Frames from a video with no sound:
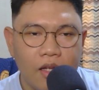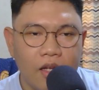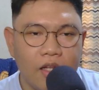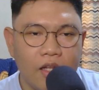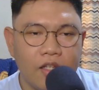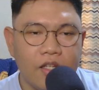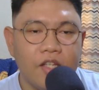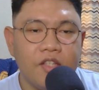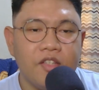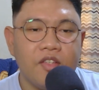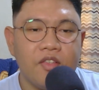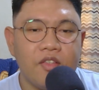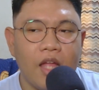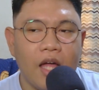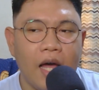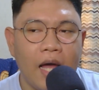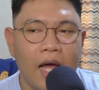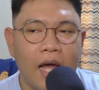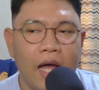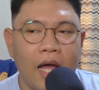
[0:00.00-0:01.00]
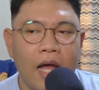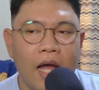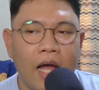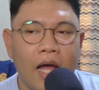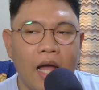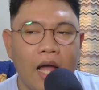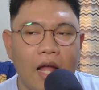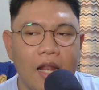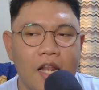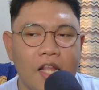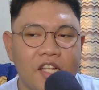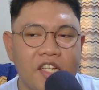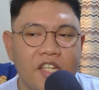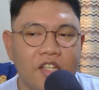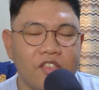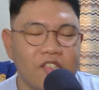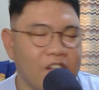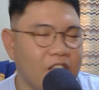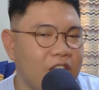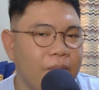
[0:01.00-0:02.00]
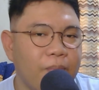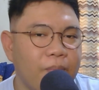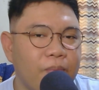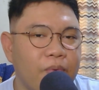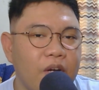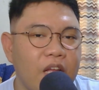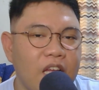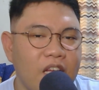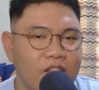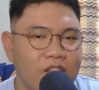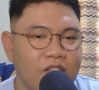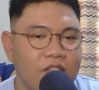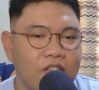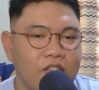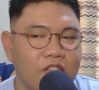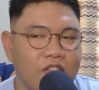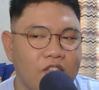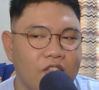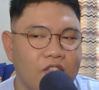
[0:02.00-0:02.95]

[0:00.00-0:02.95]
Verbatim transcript: This is the uh, legislative breaks